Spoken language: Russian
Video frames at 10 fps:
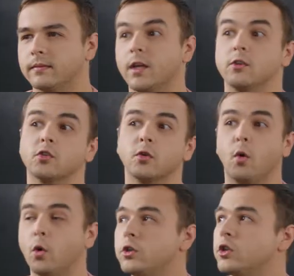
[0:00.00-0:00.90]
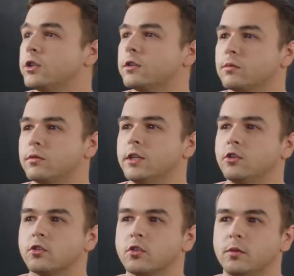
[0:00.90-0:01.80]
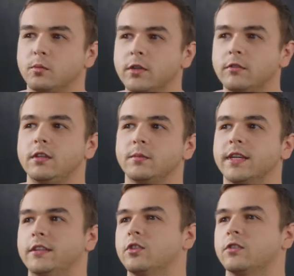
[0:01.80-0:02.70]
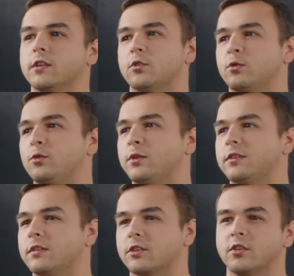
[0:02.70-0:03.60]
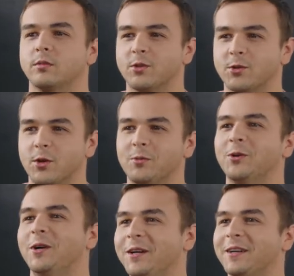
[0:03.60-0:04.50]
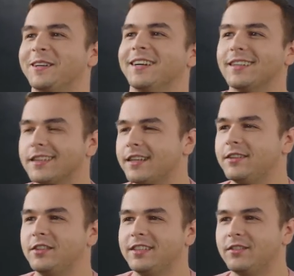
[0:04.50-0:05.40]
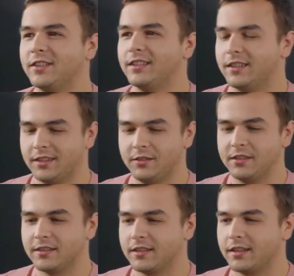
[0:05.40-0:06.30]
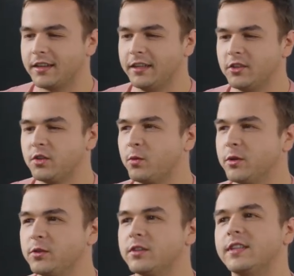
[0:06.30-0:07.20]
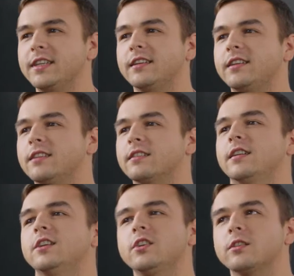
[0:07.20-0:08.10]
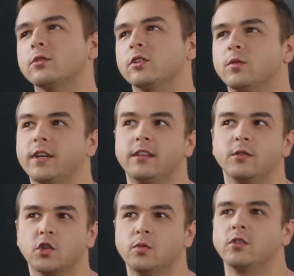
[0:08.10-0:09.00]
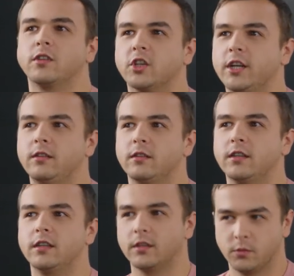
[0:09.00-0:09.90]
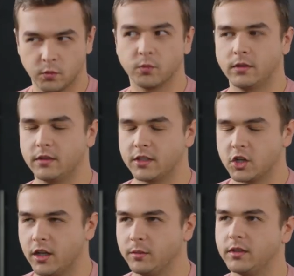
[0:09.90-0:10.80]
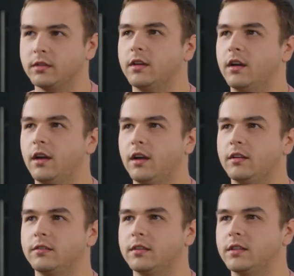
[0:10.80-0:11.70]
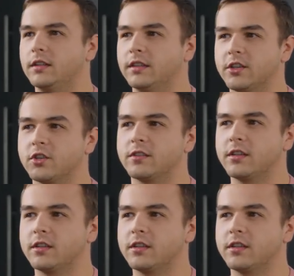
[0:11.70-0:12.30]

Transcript: Да, что очень часто бывает, что мы видим, конечно, наши услуги совершенно по-другому, да. как это э, видит конечный пользователь, и какие-то задачи, которые мы хотим, чтобы он решать, ну, решал бы, а в наших